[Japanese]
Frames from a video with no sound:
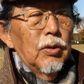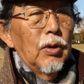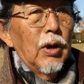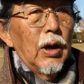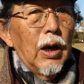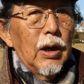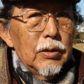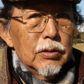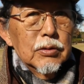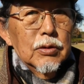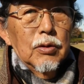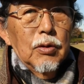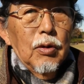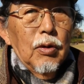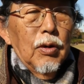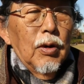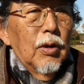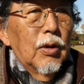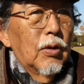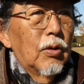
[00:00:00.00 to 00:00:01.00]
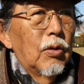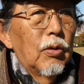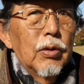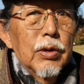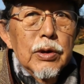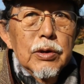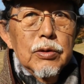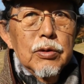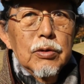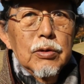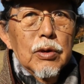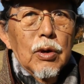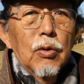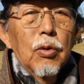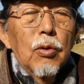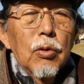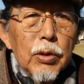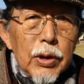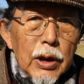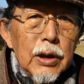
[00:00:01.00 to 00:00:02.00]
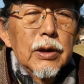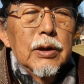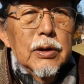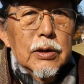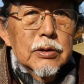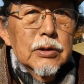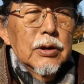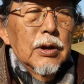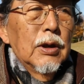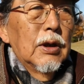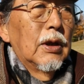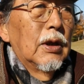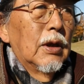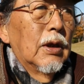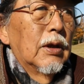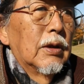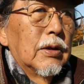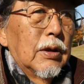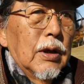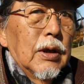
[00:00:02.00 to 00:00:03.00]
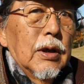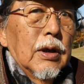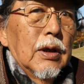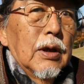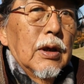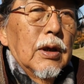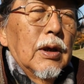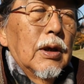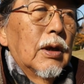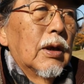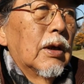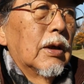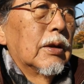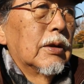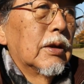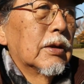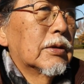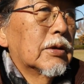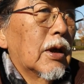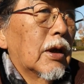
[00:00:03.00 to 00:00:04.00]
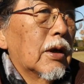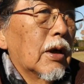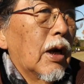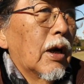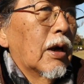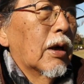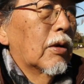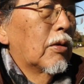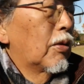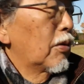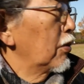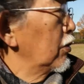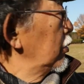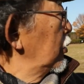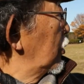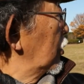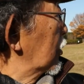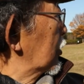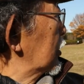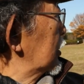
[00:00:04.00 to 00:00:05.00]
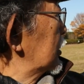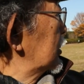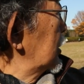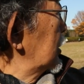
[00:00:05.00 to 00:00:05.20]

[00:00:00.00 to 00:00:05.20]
のある公園というのはここだけです、うん、ね。ですからここの